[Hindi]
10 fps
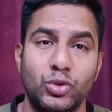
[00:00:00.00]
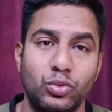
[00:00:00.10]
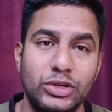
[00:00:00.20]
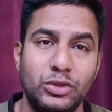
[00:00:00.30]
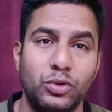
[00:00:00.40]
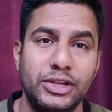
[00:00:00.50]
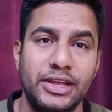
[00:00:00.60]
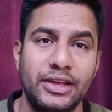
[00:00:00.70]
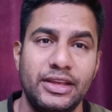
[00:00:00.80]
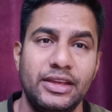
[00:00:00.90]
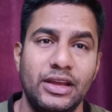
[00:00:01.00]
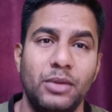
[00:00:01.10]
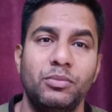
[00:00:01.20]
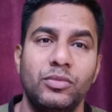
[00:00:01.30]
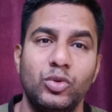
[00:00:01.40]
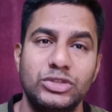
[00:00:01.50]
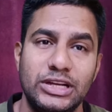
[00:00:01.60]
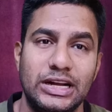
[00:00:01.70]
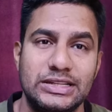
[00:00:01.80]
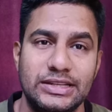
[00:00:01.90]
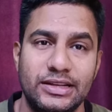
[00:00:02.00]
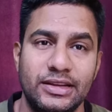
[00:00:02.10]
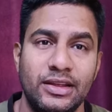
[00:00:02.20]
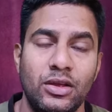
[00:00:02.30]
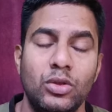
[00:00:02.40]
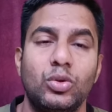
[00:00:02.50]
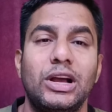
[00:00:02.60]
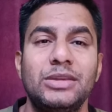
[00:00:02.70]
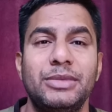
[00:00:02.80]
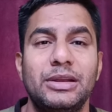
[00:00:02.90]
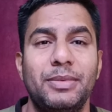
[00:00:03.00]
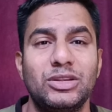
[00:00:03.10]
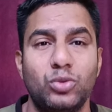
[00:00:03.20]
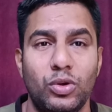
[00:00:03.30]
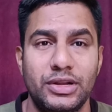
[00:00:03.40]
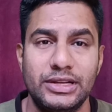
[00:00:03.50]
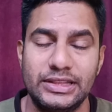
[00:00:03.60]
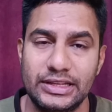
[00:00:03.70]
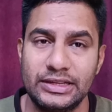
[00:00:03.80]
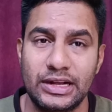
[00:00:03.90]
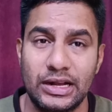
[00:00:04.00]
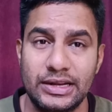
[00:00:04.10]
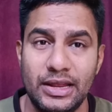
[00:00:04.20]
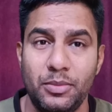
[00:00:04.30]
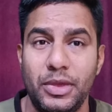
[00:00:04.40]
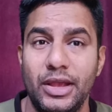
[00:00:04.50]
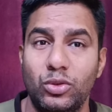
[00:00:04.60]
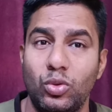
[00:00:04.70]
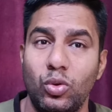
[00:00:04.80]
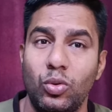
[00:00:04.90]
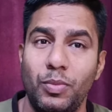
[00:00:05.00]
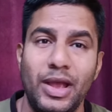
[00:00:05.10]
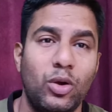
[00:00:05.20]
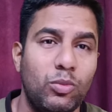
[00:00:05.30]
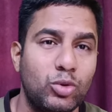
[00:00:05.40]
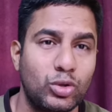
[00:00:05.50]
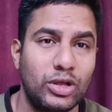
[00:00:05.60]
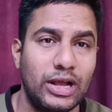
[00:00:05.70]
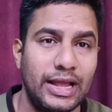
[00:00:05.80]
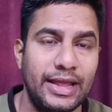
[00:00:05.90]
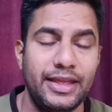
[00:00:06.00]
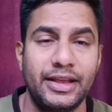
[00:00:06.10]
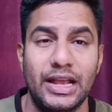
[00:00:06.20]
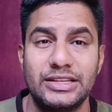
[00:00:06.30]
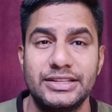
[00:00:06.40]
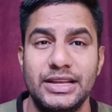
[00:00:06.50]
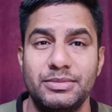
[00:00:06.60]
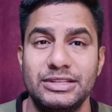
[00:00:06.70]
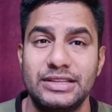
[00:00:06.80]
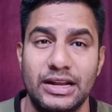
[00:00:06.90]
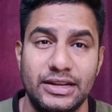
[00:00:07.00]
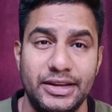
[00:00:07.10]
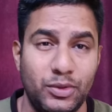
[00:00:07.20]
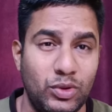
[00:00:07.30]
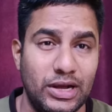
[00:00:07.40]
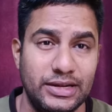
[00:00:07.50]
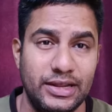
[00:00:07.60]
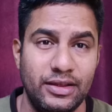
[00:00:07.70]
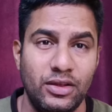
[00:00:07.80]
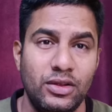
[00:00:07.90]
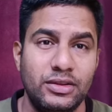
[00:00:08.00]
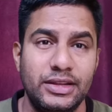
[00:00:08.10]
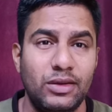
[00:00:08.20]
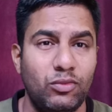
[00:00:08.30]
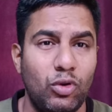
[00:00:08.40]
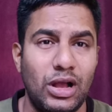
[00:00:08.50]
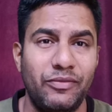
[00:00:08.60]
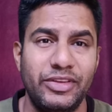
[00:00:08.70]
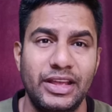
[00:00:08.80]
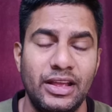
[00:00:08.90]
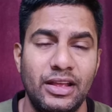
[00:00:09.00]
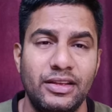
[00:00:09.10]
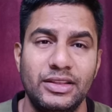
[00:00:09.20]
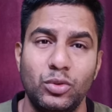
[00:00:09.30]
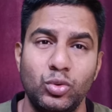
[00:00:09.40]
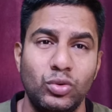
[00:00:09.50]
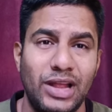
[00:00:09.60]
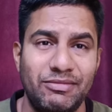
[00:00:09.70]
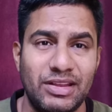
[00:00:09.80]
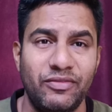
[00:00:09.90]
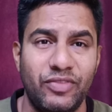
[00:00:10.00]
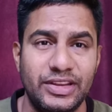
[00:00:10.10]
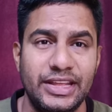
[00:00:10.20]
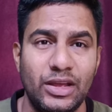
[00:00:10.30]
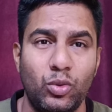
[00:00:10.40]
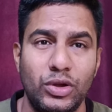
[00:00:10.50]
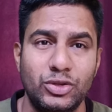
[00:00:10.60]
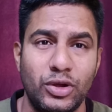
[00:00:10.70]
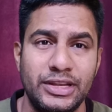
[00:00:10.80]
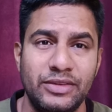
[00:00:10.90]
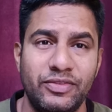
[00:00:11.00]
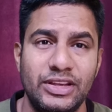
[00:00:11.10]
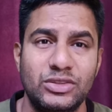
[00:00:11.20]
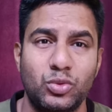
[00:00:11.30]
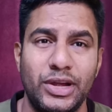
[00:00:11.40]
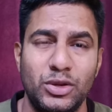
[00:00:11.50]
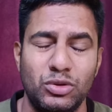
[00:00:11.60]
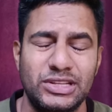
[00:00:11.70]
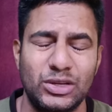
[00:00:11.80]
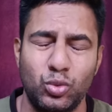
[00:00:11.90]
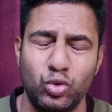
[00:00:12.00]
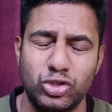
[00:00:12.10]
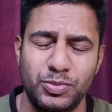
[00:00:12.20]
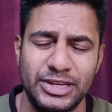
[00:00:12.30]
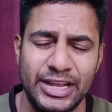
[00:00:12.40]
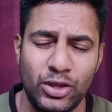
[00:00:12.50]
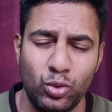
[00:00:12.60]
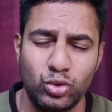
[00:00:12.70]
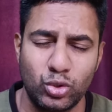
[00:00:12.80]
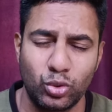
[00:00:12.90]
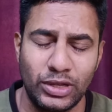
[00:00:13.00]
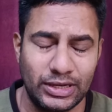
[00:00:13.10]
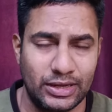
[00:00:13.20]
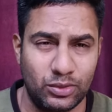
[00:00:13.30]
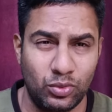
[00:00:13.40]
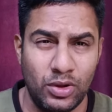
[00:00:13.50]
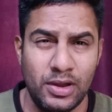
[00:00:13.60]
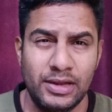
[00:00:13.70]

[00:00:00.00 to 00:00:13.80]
जरूरी थोड़ी है कि हम उसी कार्ड से करें तो गाइज मेरे पास ऑलरेडी तीन कार्ड है एक तो बैंक ऑफ बड़ौदा का है एक एच डी एफ सी टाटा नेहो कार्ड है ठीक है वो काफ़ी है ये दोनों लाइफ टाइम फ्री है कोई ज्वाइनिंग फीस कोई एनुअल चार्ज कुछ भी नहीं यूज़ करो या ना करो